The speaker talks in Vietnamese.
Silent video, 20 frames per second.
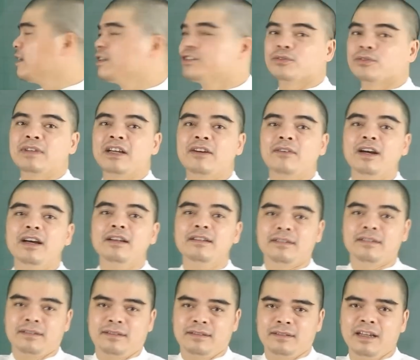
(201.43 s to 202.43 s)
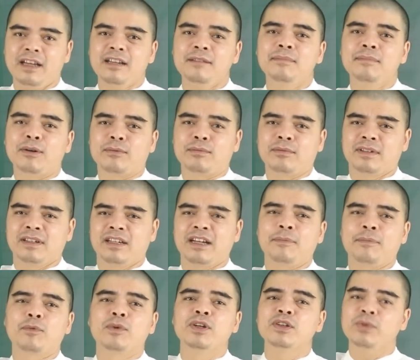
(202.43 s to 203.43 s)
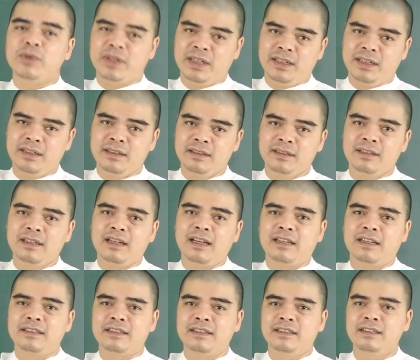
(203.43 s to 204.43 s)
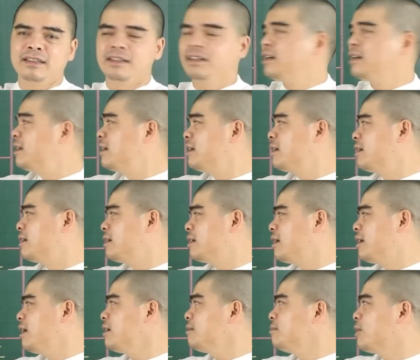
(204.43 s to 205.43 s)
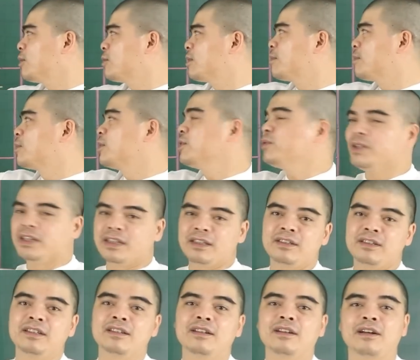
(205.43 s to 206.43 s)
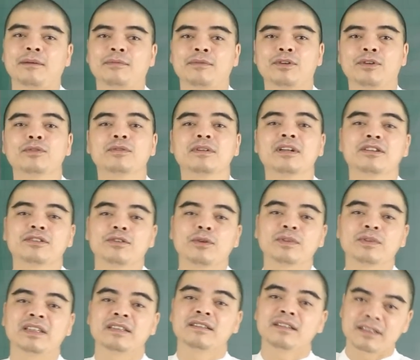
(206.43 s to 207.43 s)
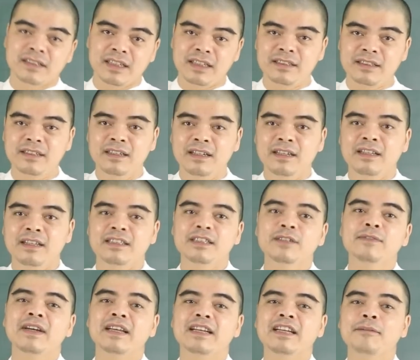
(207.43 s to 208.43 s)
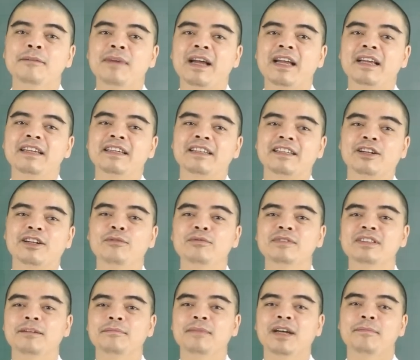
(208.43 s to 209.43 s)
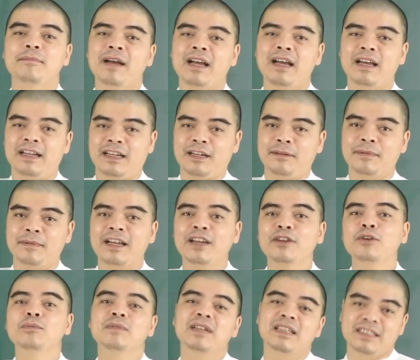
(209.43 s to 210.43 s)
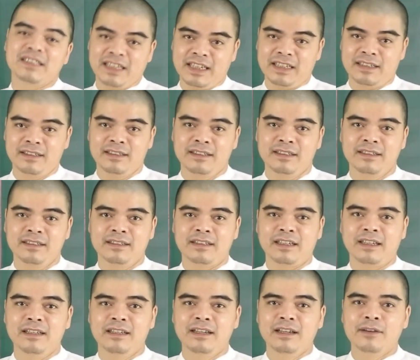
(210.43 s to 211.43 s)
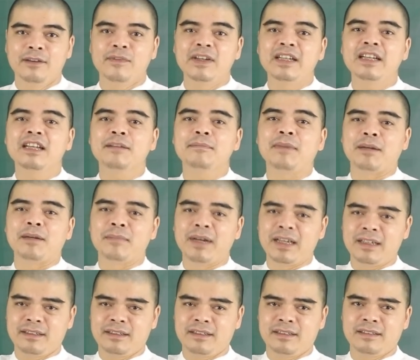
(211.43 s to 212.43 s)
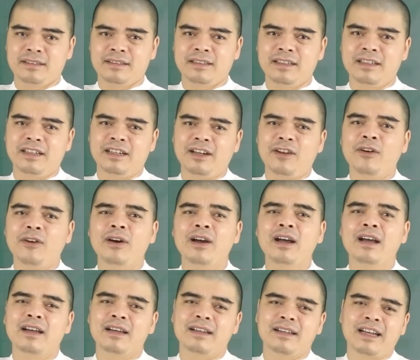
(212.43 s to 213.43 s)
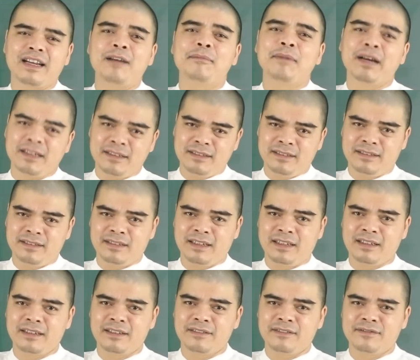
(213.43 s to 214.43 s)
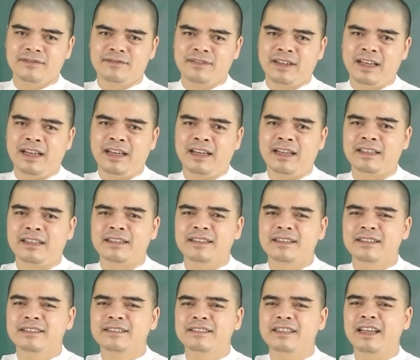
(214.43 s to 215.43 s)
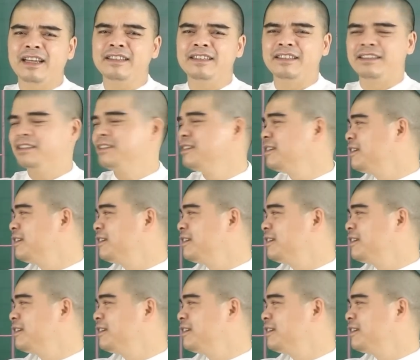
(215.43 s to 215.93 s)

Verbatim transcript: Chúng ta có Ất Mộc gặp Quý Thủy thì là gì? Ất Mộc gặp Quý Thủy thì được gặp được cục diện tương sinh. Như vậy năm 2023 là năm cát hung đan sen. Đấy. Vậy nên là bản mệnh thì lo làm ăn. Đấy. Và sẽ gì?